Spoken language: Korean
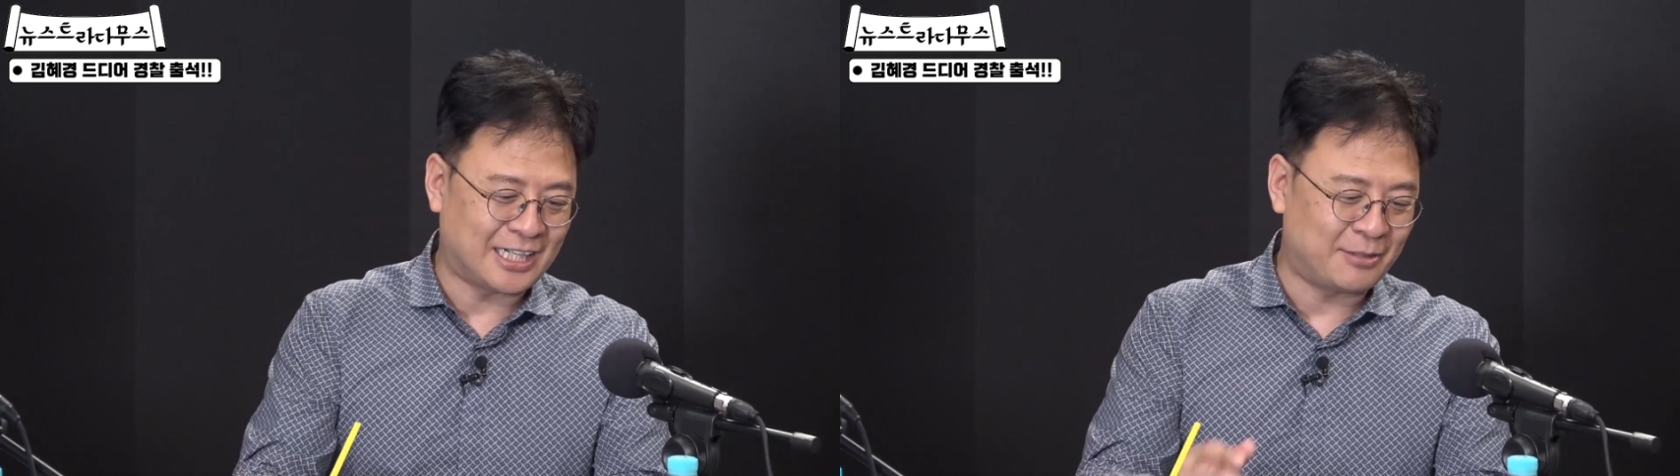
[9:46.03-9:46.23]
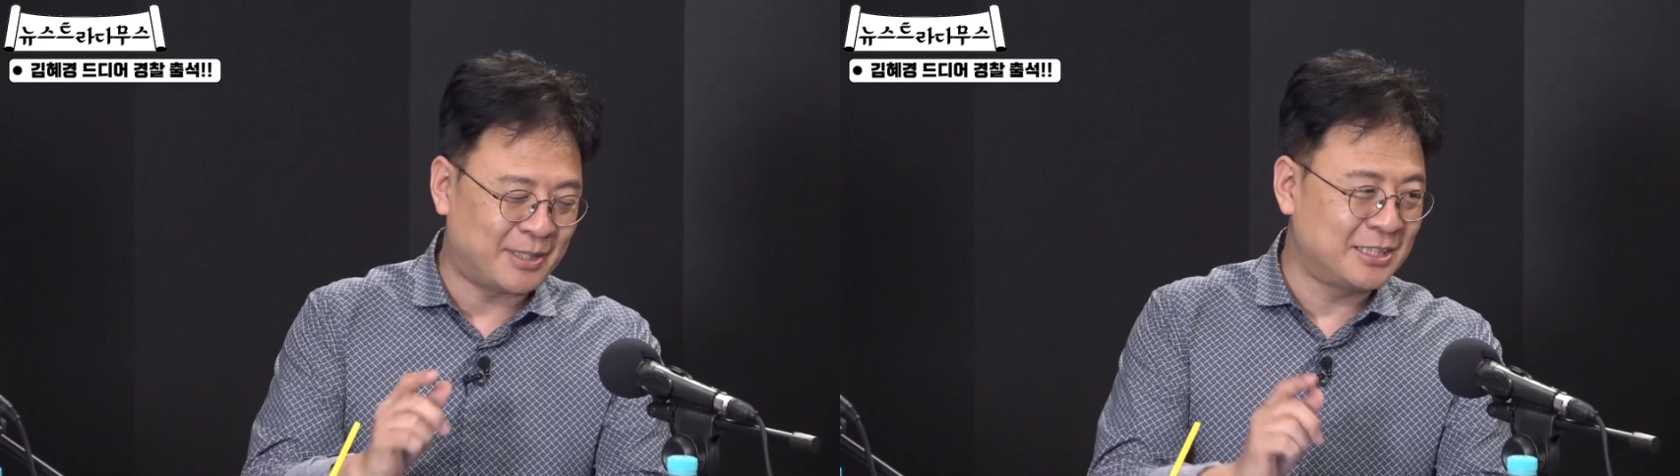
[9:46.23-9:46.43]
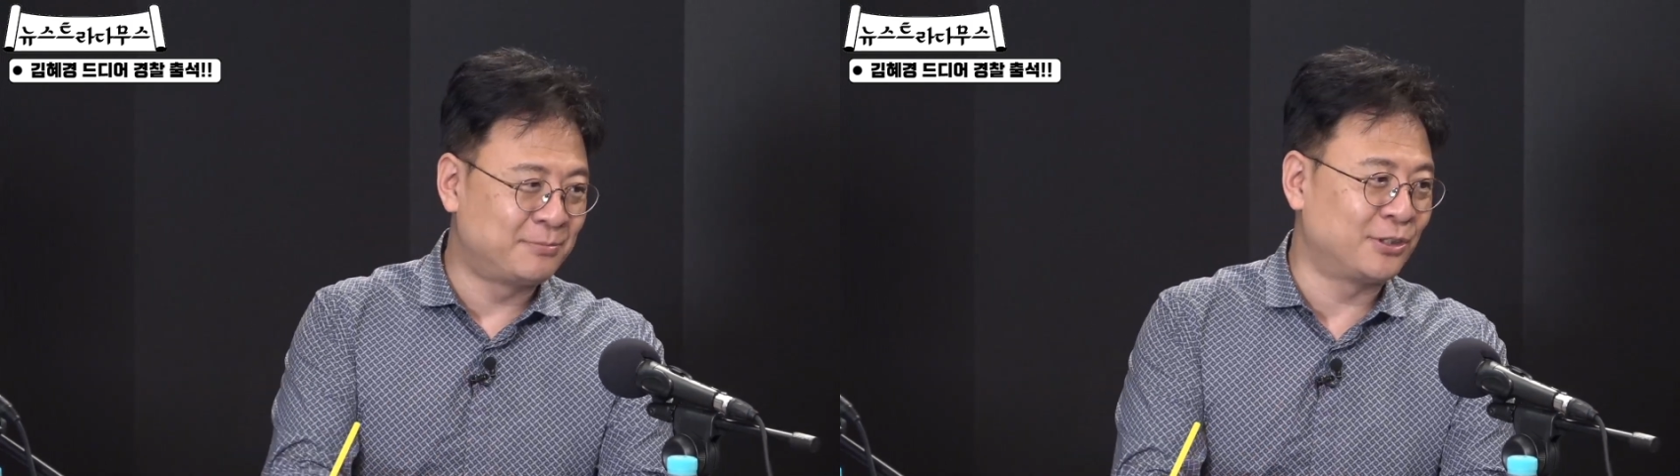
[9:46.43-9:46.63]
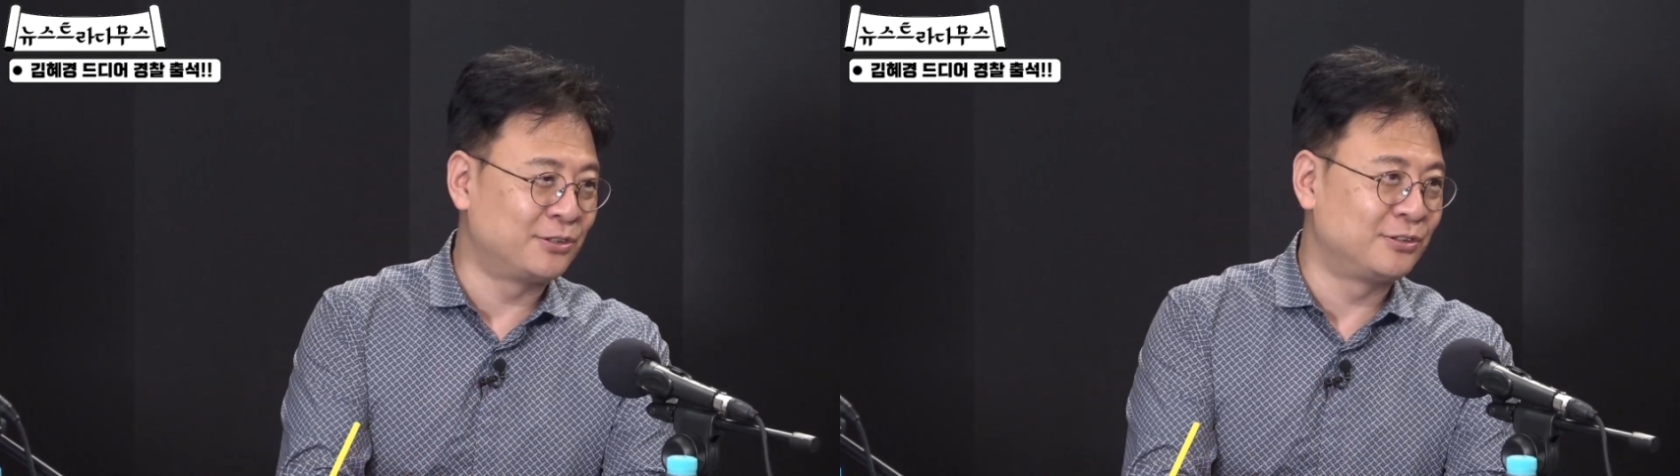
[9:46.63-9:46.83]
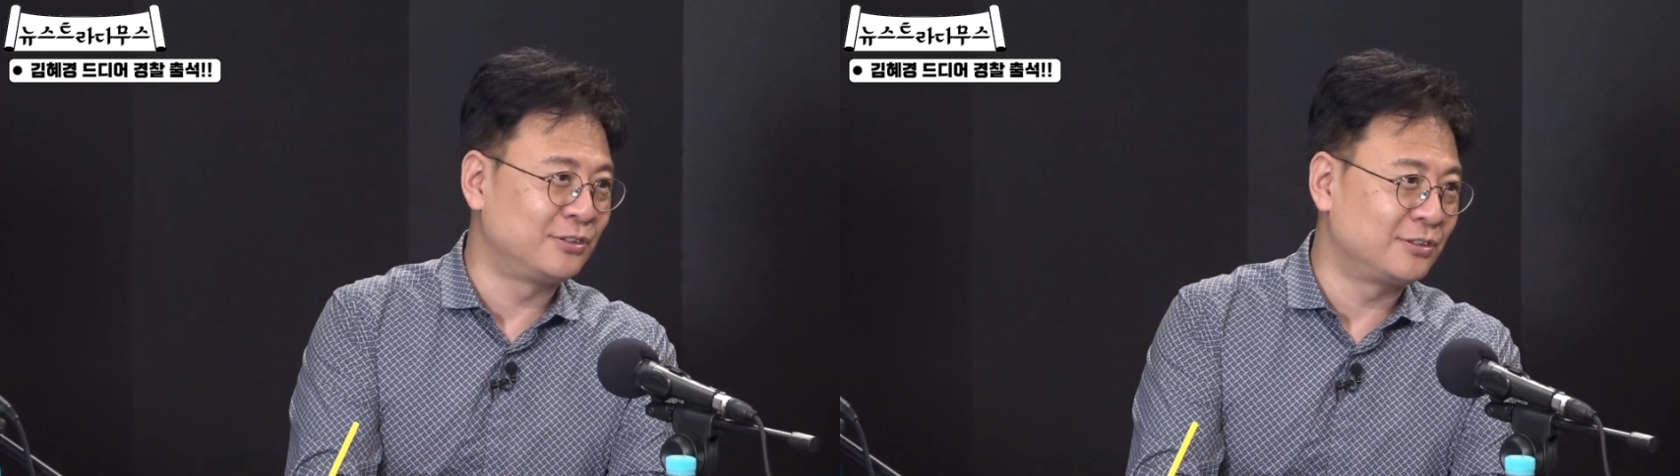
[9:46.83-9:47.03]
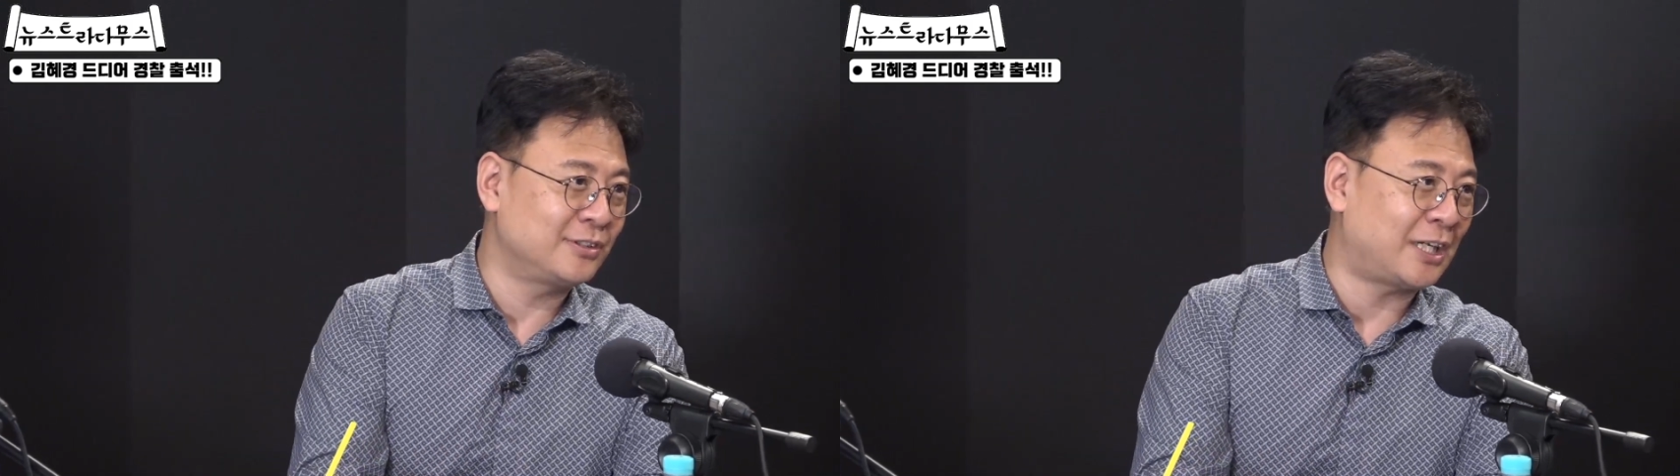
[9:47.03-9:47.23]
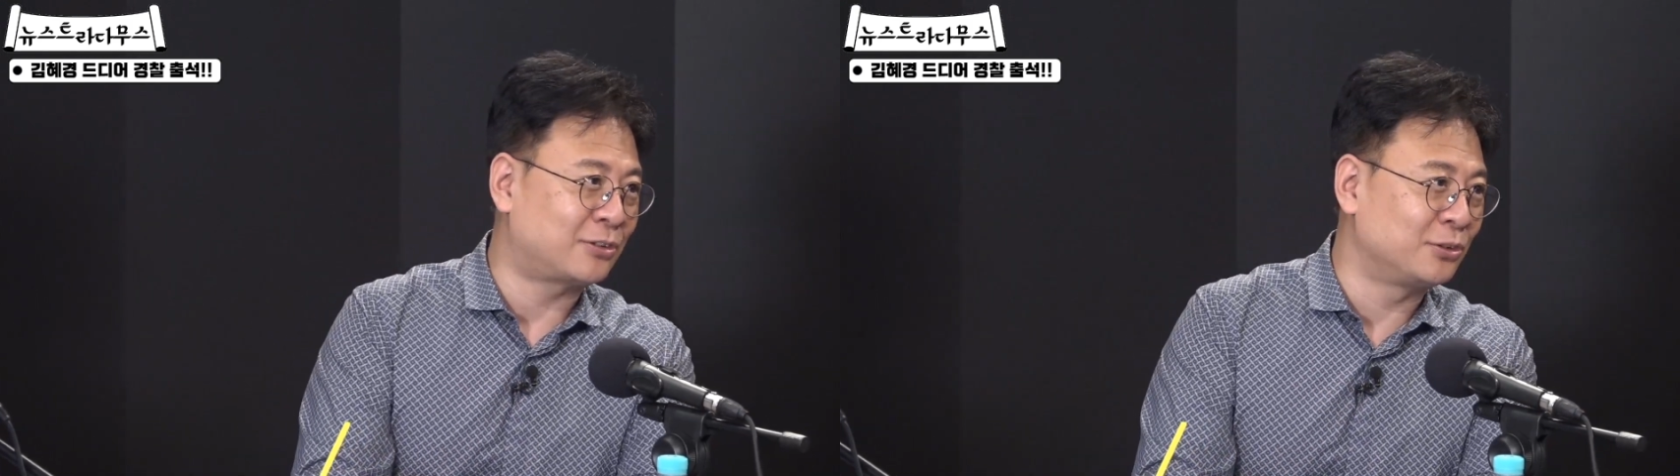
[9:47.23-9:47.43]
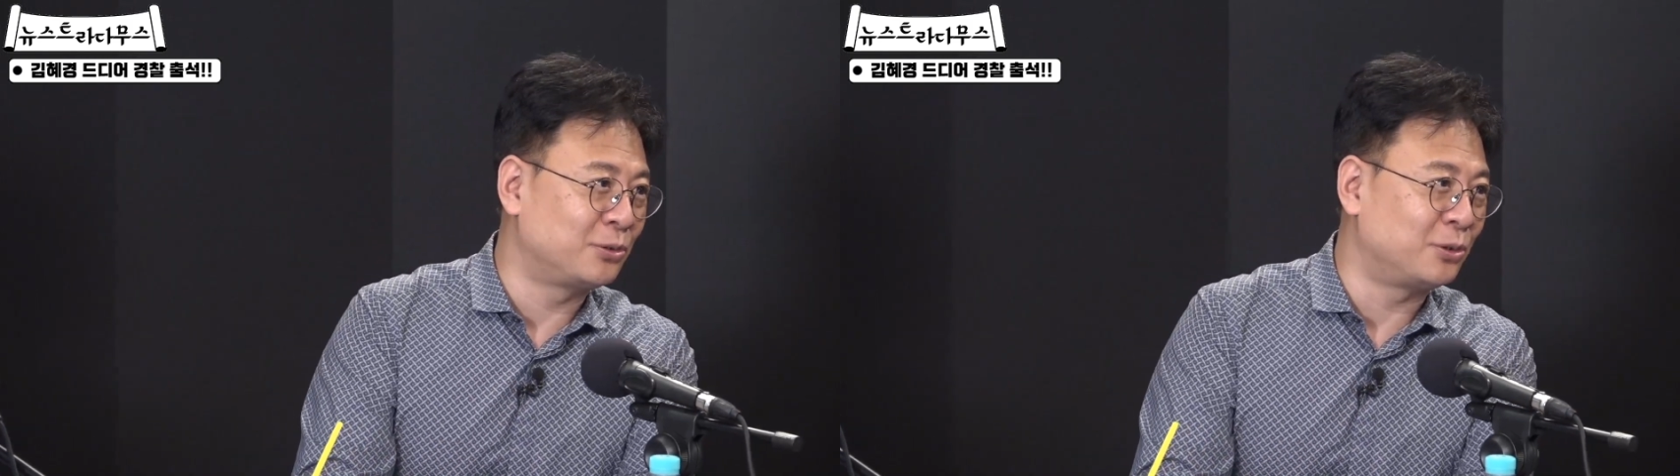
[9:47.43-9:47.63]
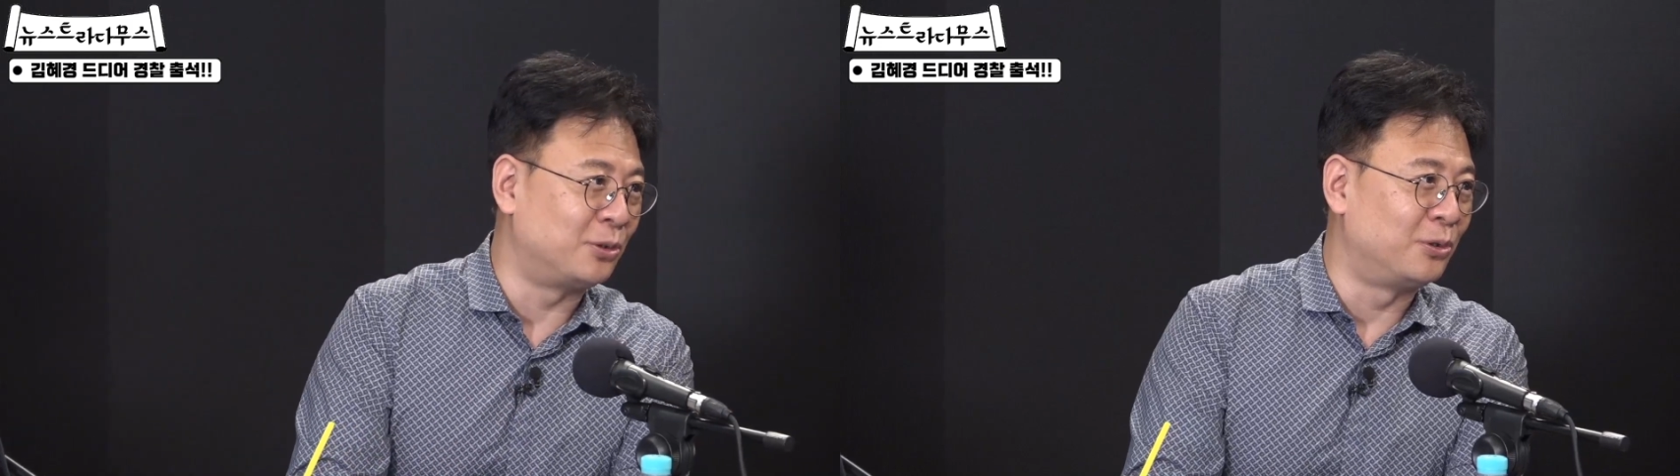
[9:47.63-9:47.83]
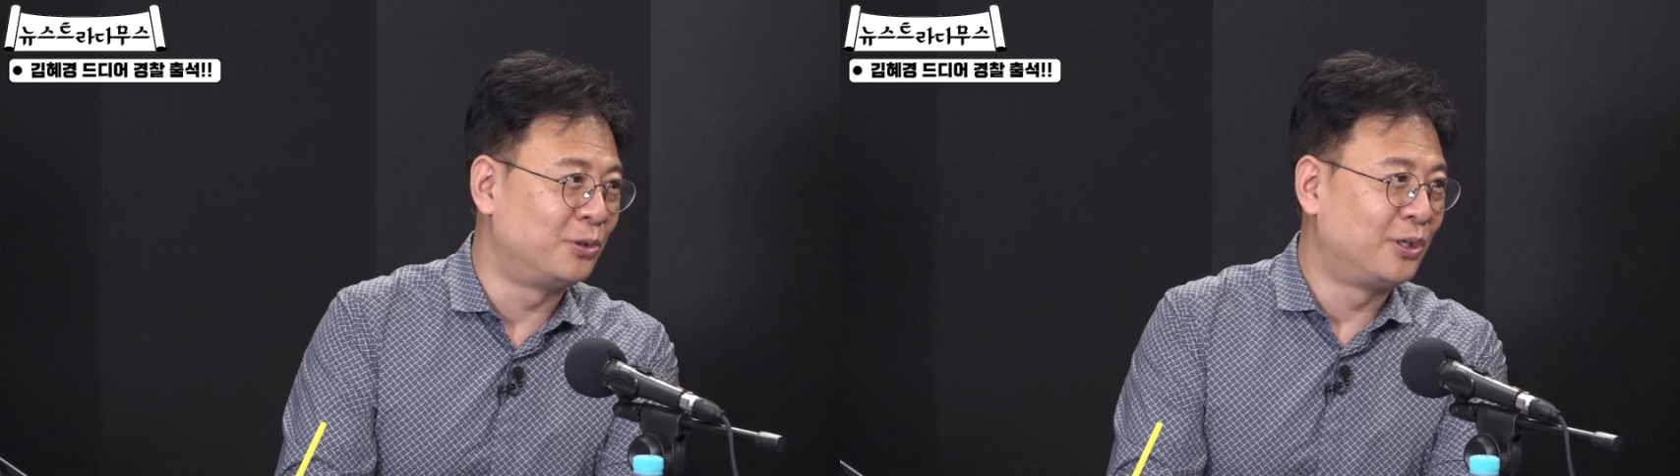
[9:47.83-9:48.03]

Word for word: 아마 이번 사건도